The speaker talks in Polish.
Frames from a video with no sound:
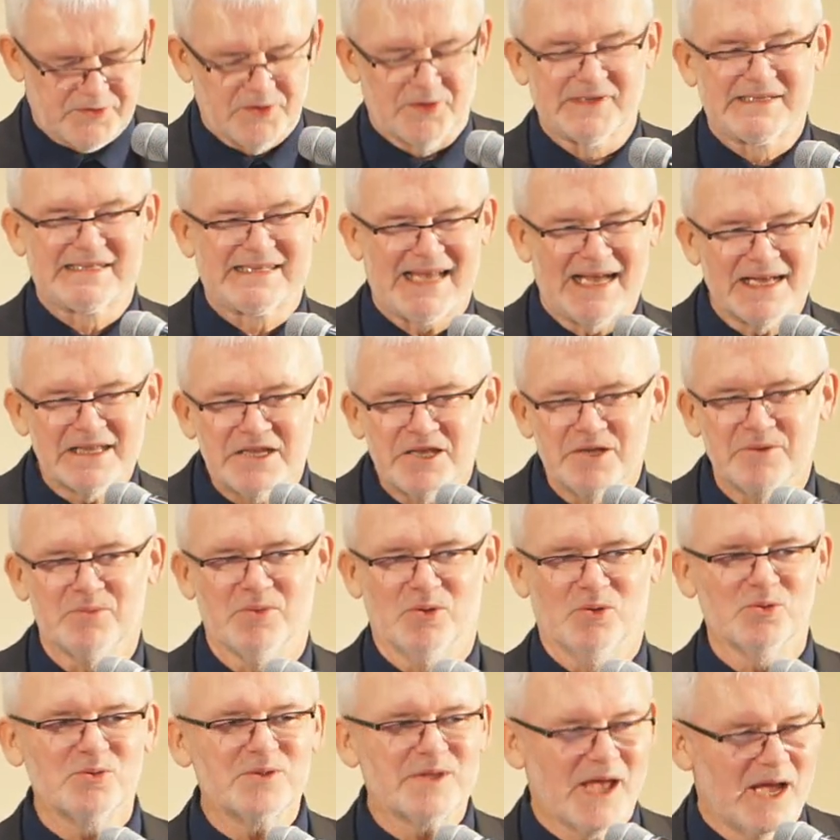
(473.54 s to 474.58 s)
to
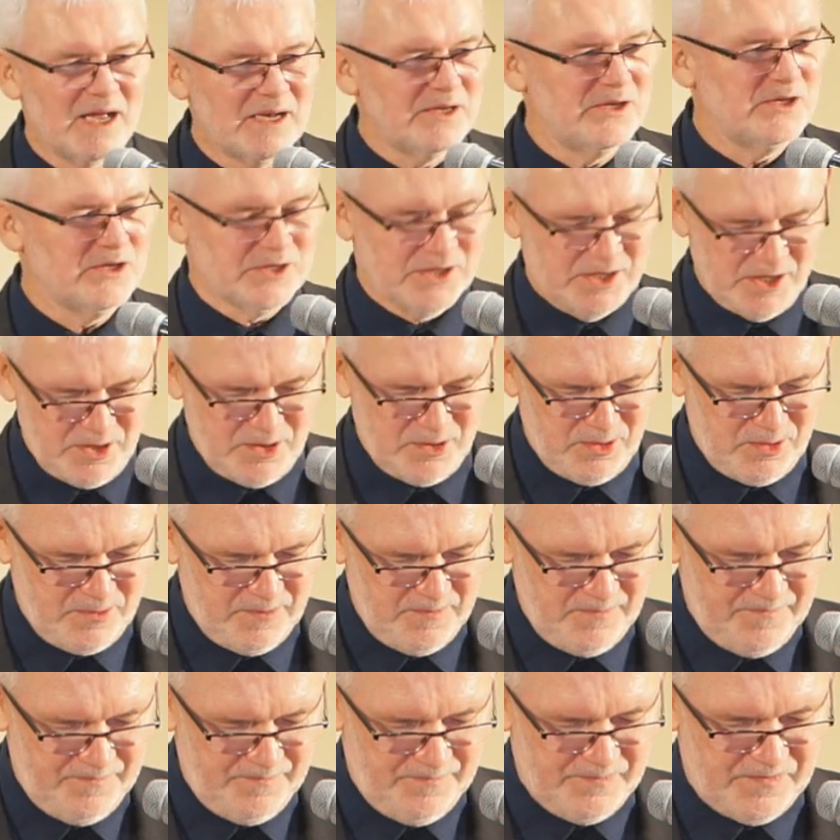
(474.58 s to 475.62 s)
zanim udali
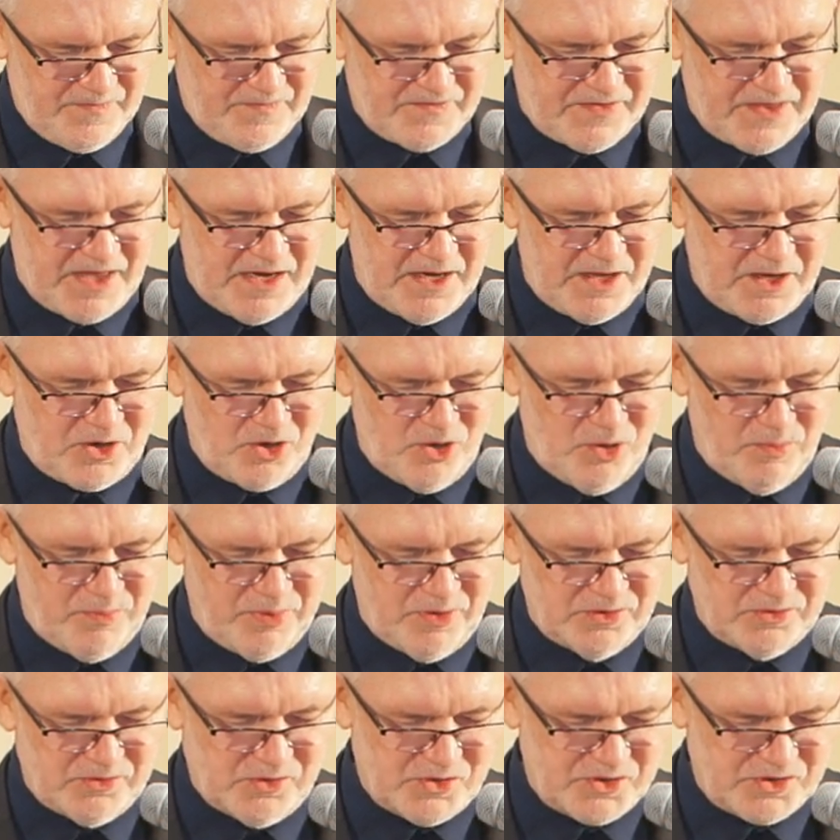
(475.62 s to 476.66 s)
się w daleką
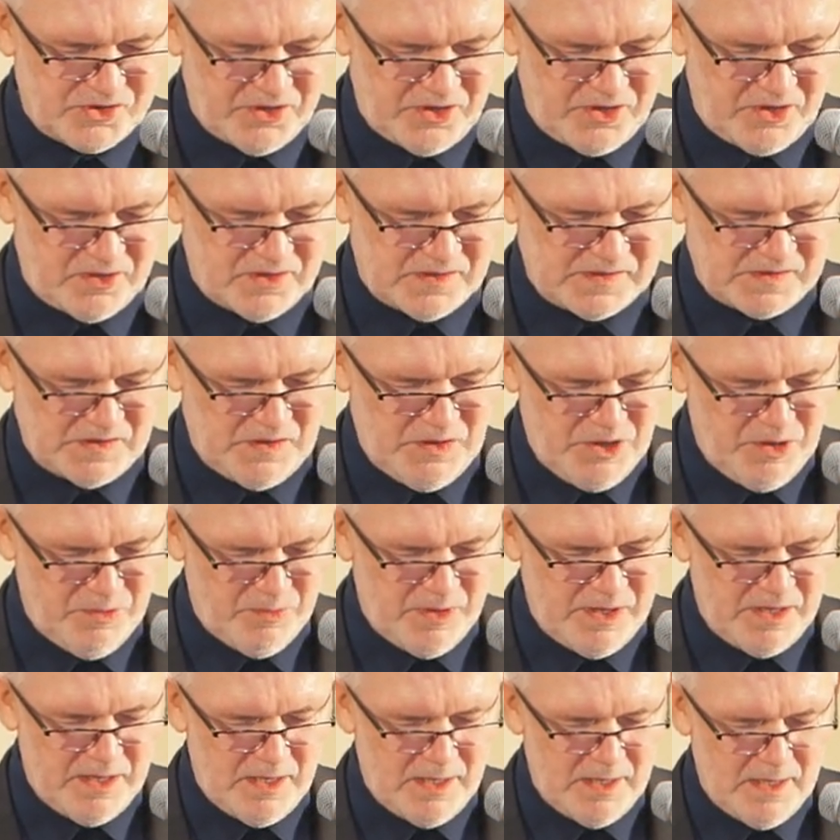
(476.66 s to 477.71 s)
podróż do
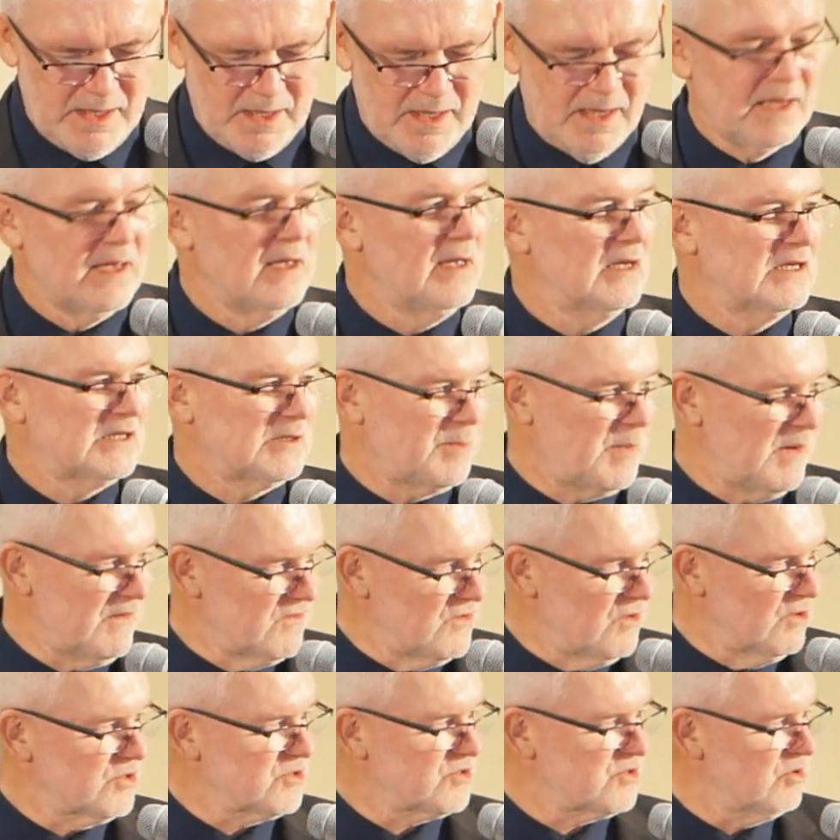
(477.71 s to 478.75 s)
Jerozolimy, z
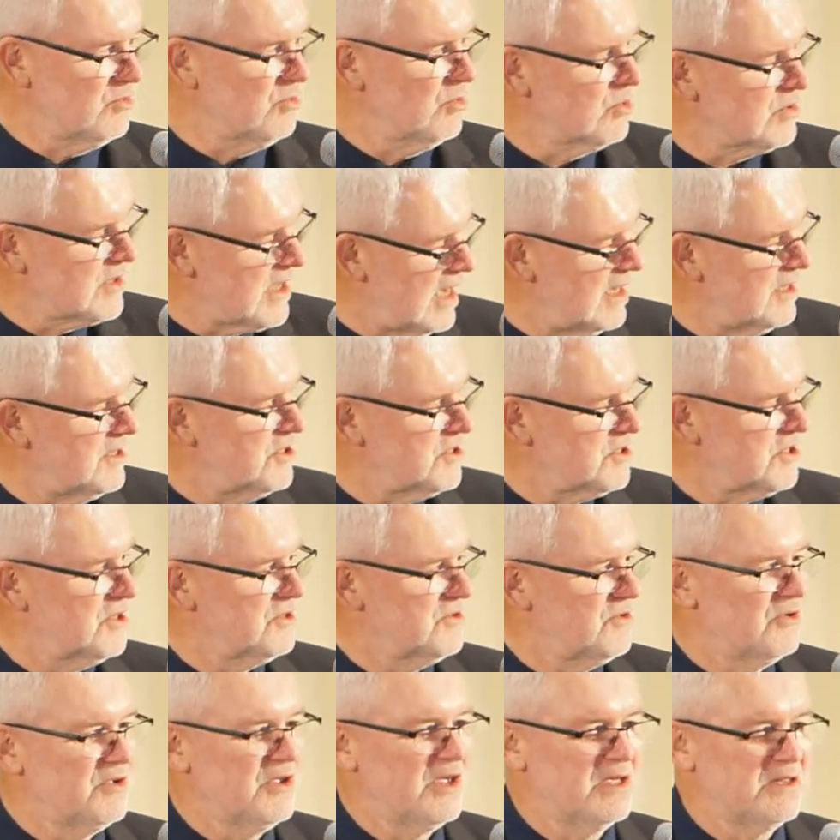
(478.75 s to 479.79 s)
pewnością udali
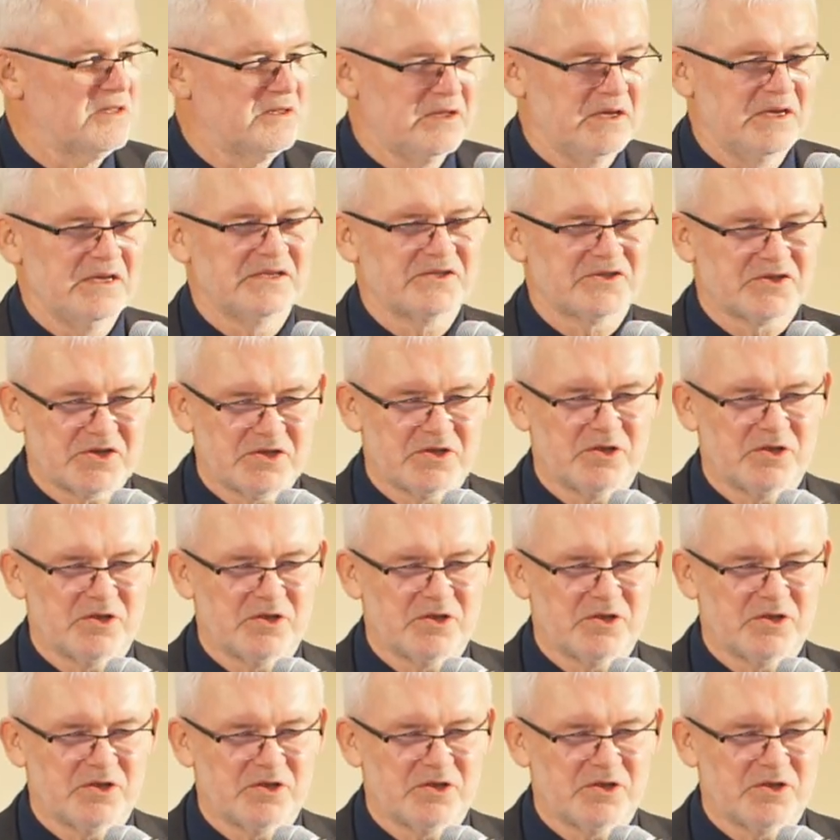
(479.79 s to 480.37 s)
się do jednej z